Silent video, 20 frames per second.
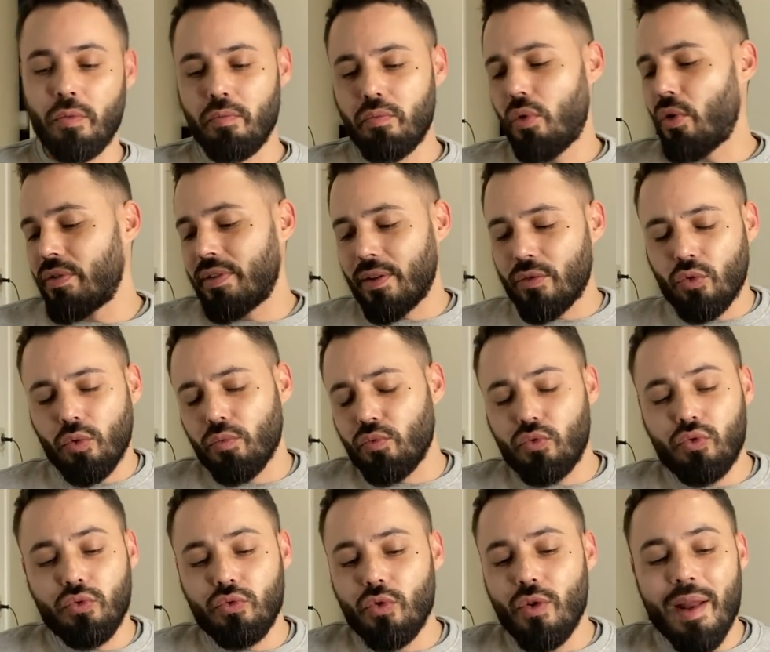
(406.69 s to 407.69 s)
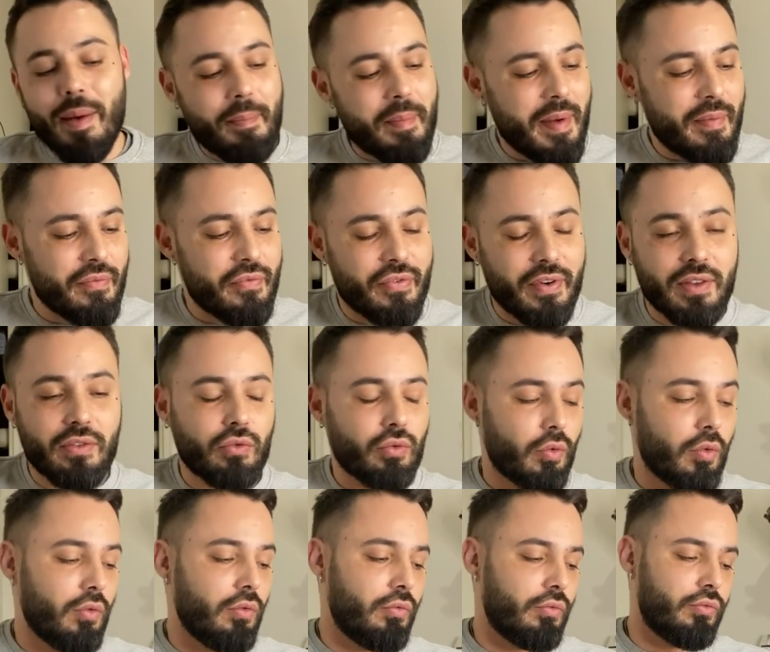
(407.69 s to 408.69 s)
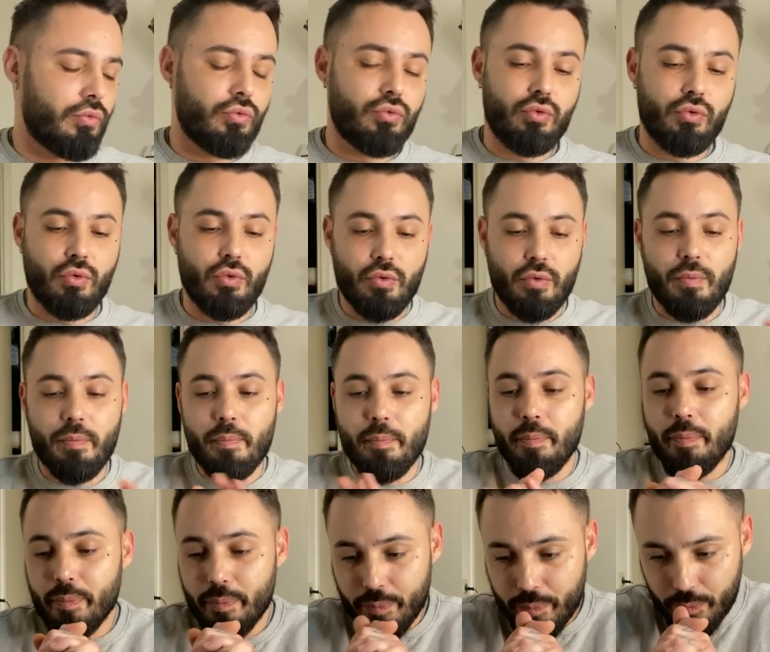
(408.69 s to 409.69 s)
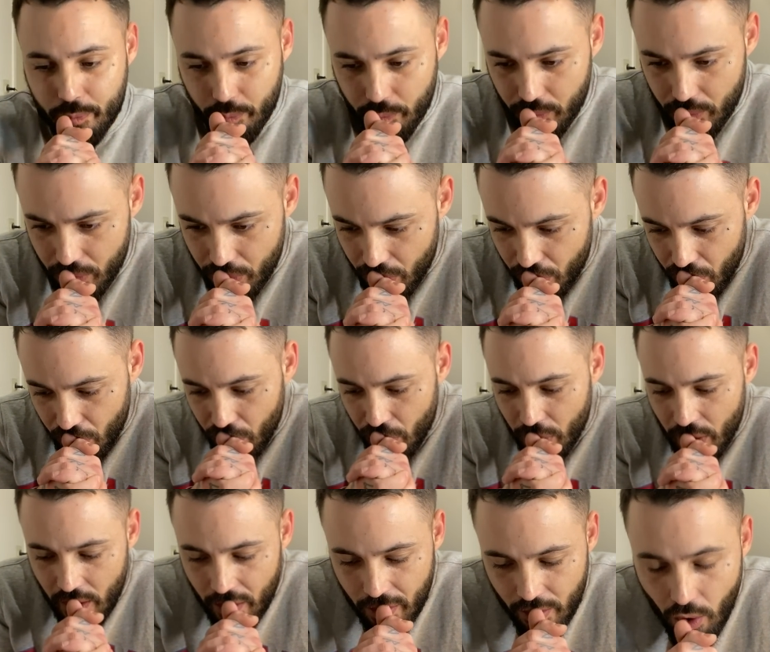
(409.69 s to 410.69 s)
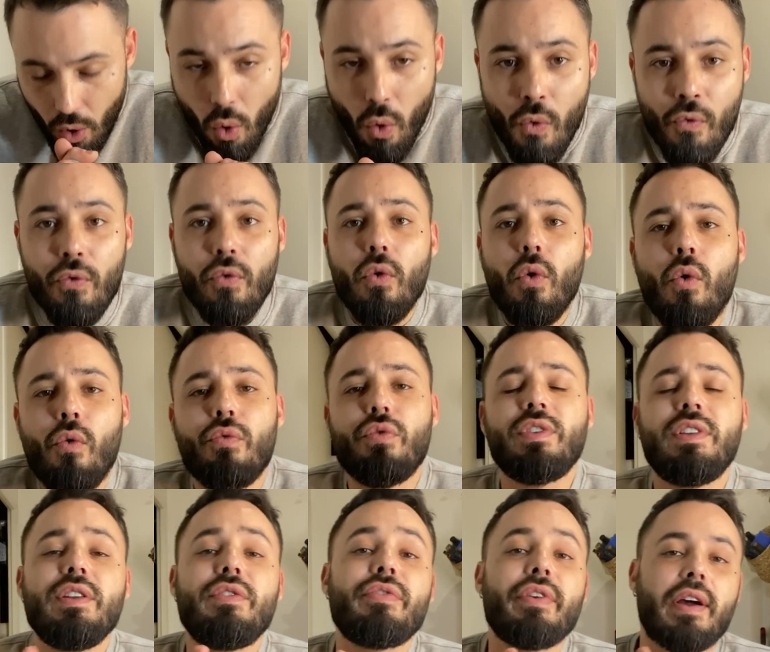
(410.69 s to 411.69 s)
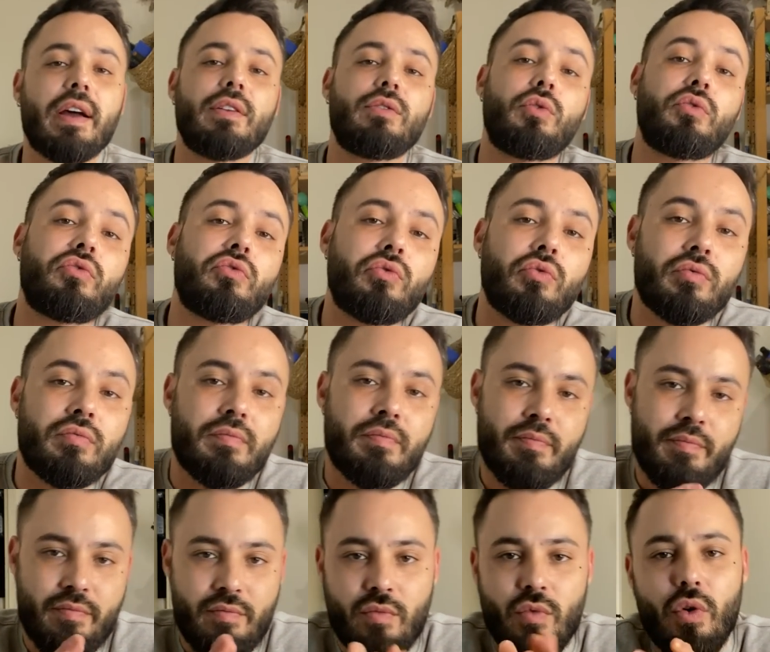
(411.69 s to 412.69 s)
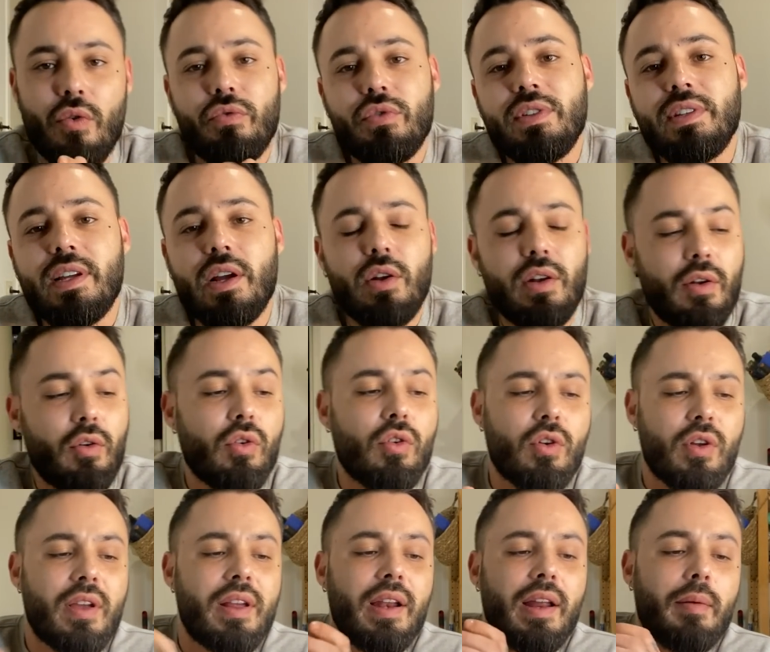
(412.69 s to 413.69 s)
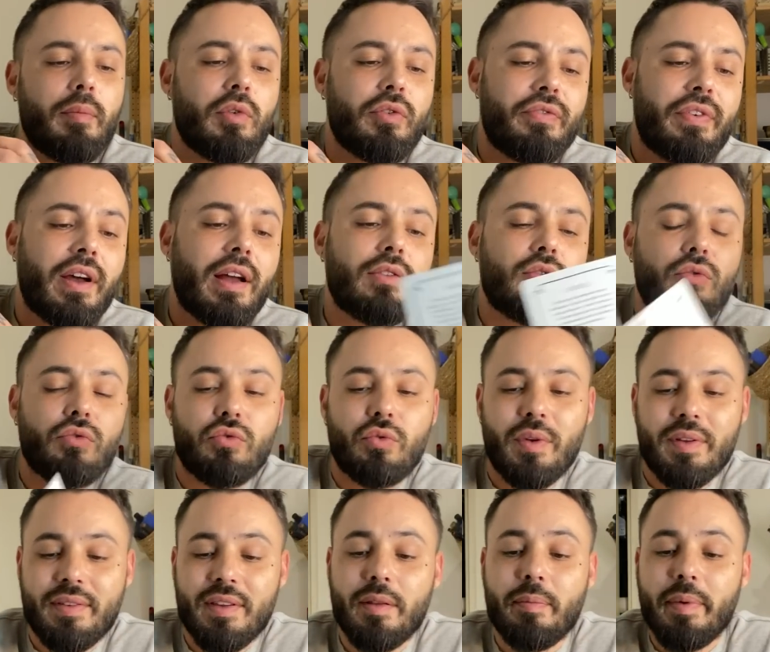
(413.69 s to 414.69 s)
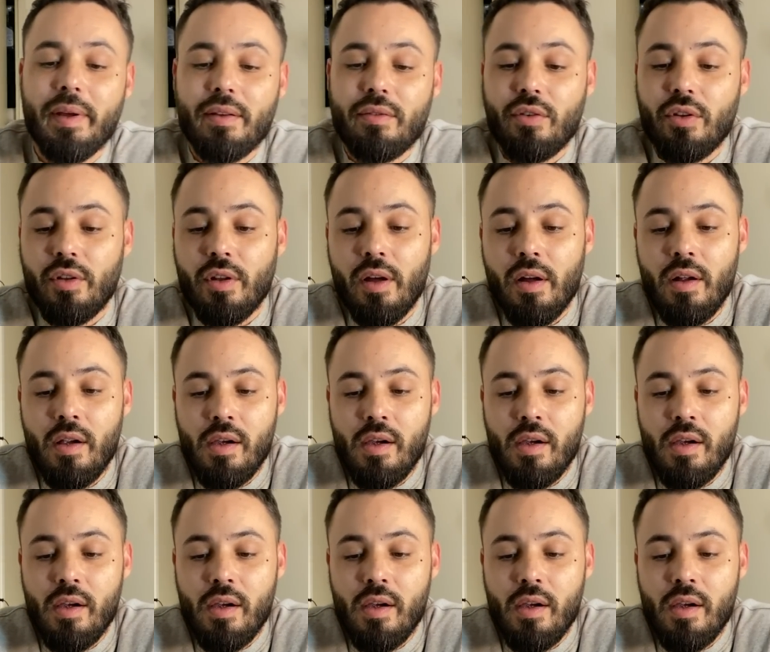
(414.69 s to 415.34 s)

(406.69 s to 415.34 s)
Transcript: Pour que ça tombe tout de la même façon, hmm, on, vous dit de faire attention. On vous dit clairement de faire attention à cette personne.